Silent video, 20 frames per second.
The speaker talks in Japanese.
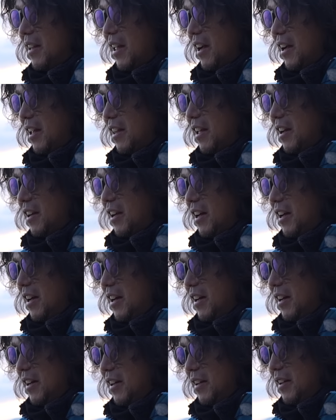なかな
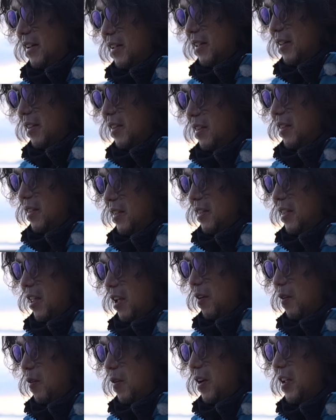か
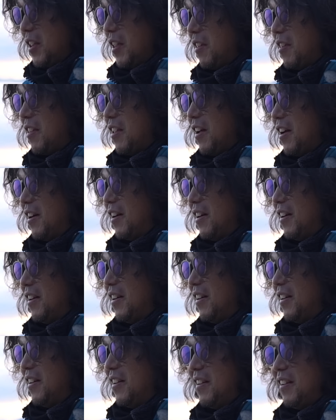手強いですな
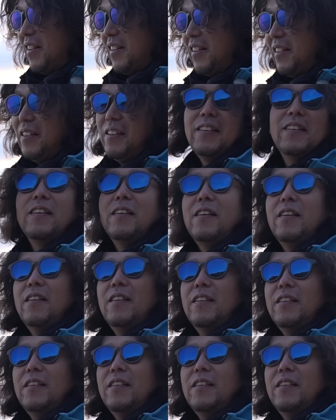手強いですな